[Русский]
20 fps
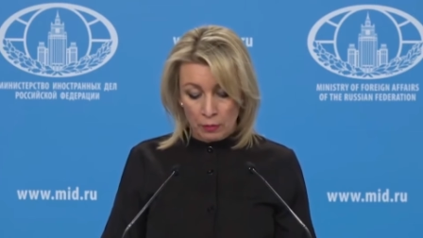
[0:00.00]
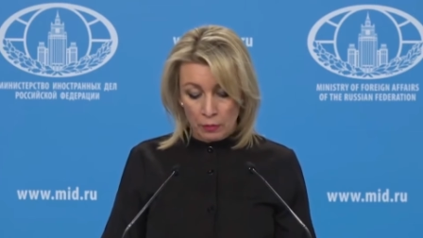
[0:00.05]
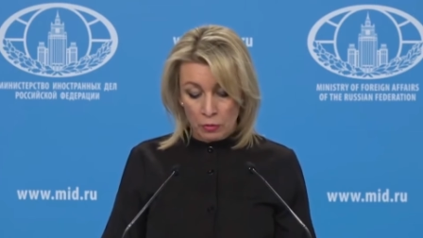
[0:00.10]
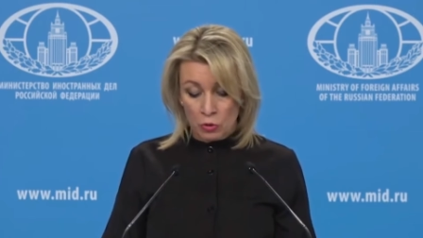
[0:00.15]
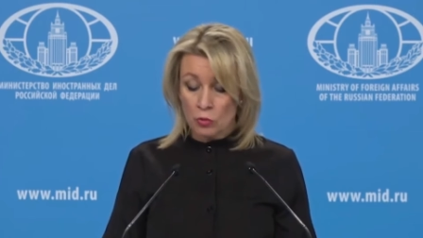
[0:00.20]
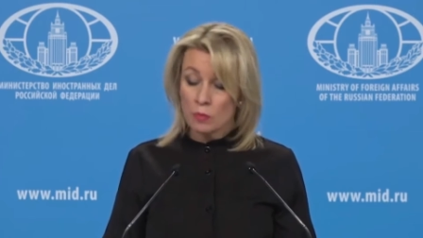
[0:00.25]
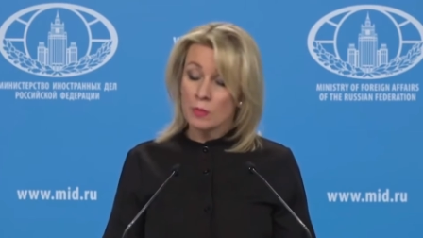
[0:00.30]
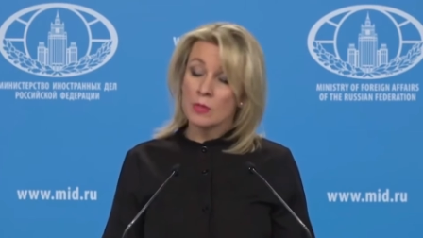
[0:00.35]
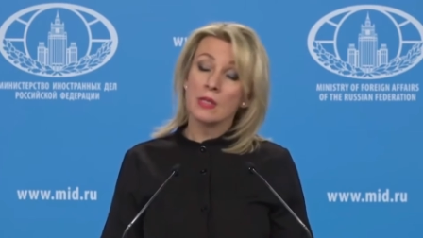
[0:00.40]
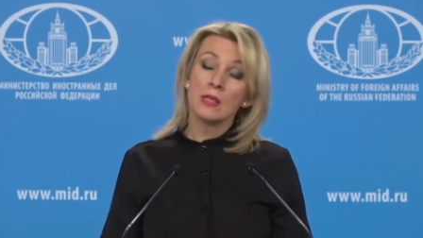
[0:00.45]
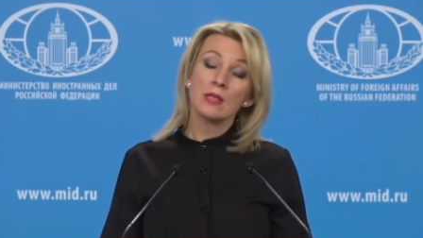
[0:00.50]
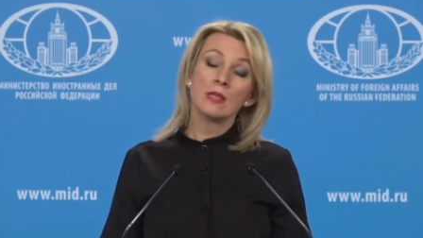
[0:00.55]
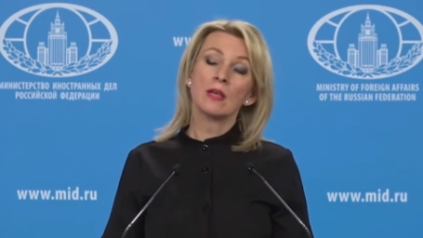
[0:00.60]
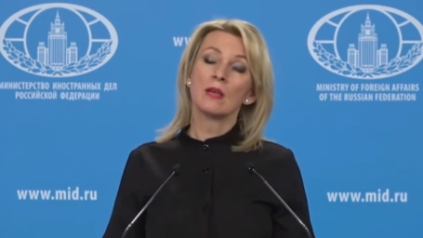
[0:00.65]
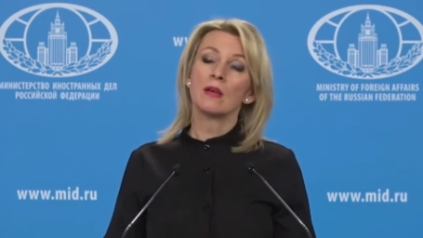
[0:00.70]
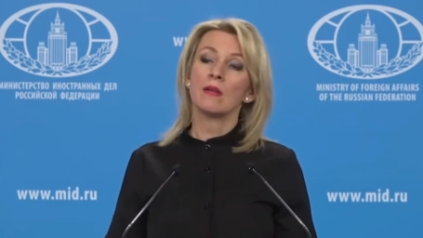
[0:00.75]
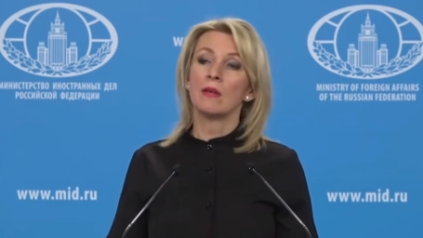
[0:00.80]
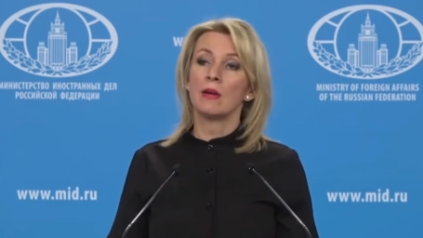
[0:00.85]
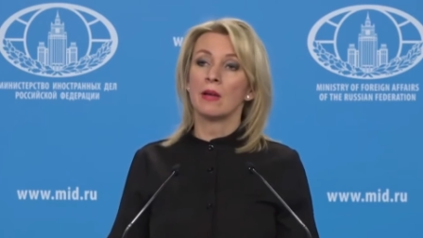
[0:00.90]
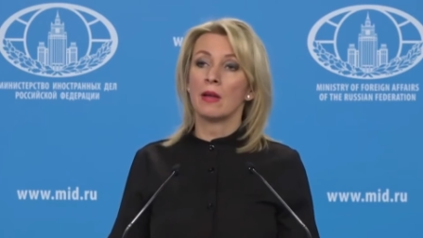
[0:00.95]
Причем, кстати
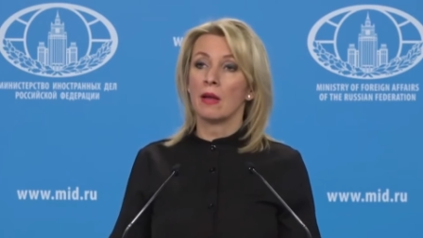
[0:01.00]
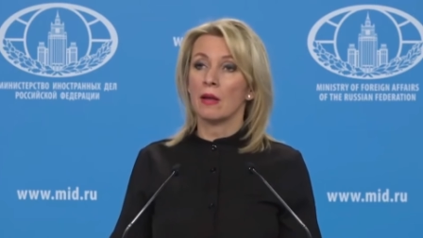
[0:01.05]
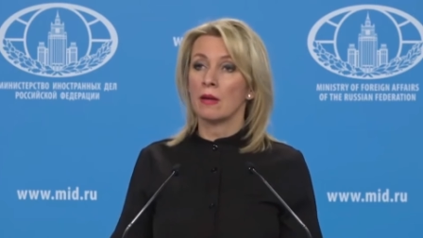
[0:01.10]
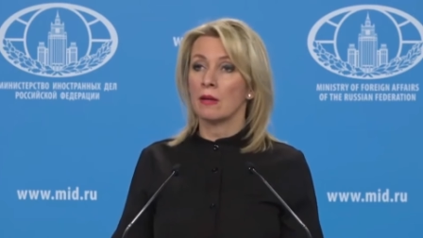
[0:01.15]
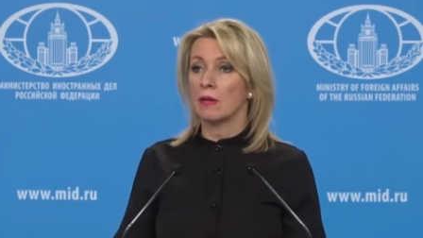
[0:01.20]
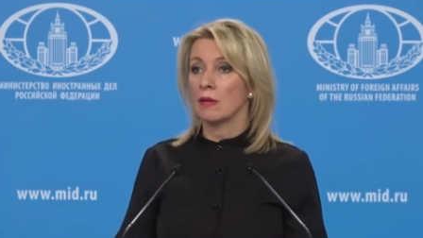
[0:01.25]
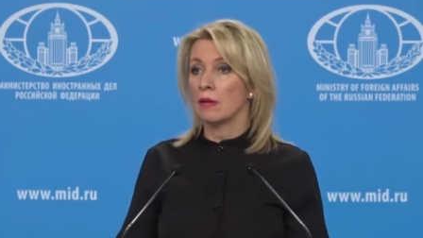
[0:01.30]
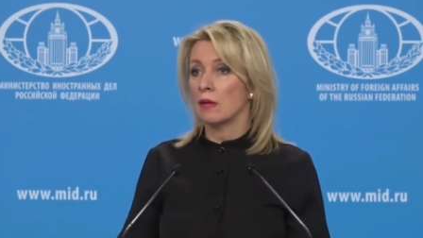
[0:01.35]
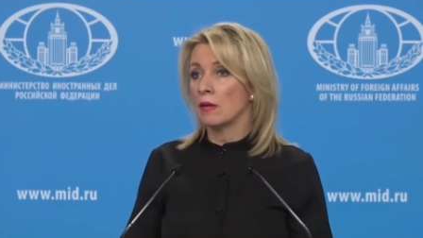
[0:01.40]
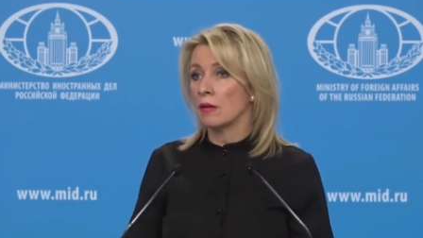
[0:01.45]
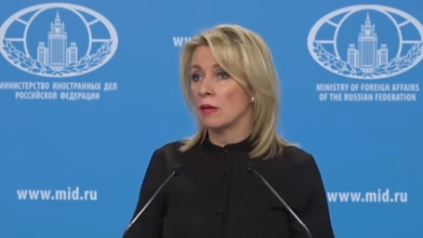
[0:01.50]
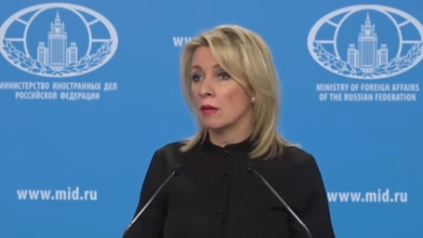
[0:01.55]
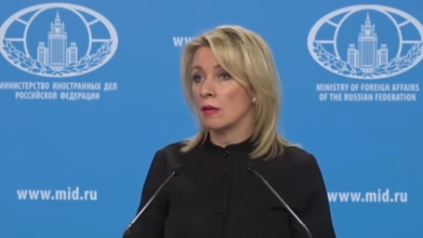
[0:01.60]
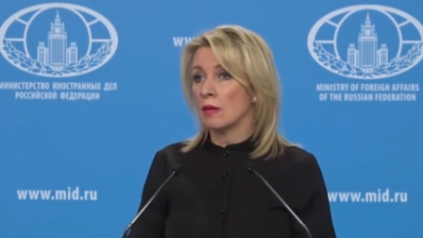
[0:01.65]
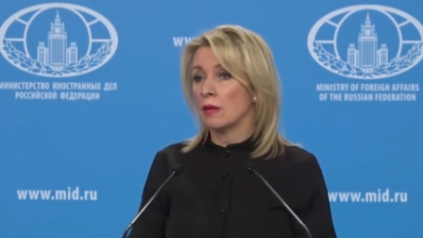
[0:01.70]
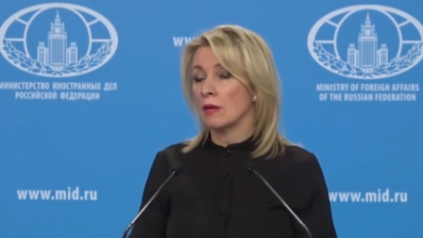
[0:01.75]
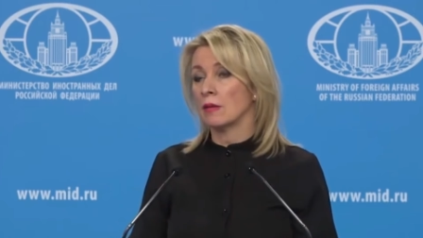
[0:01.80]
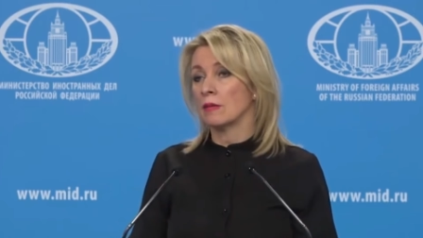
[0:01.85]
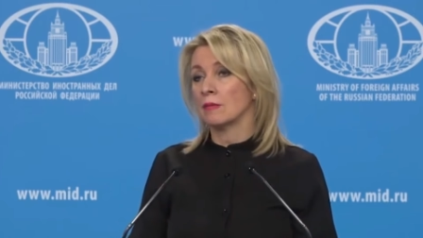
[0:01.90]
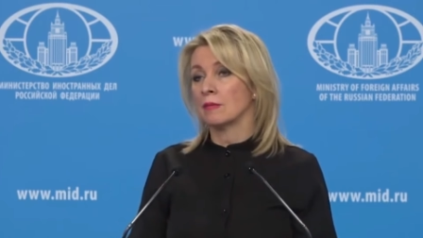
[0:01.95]
говоря,
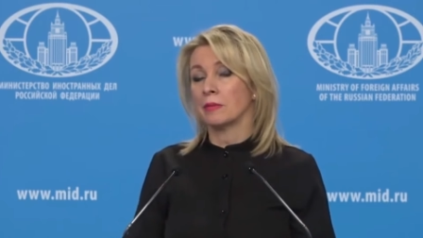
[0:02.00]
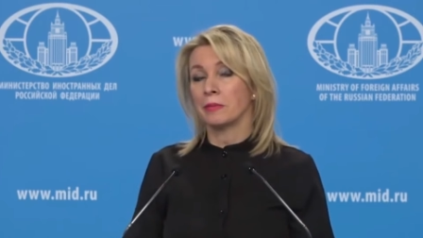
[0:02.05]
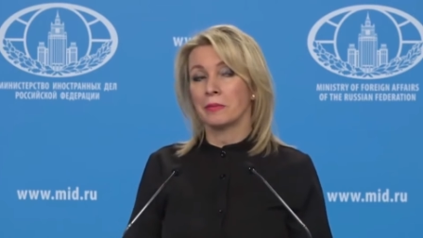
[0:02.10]
а,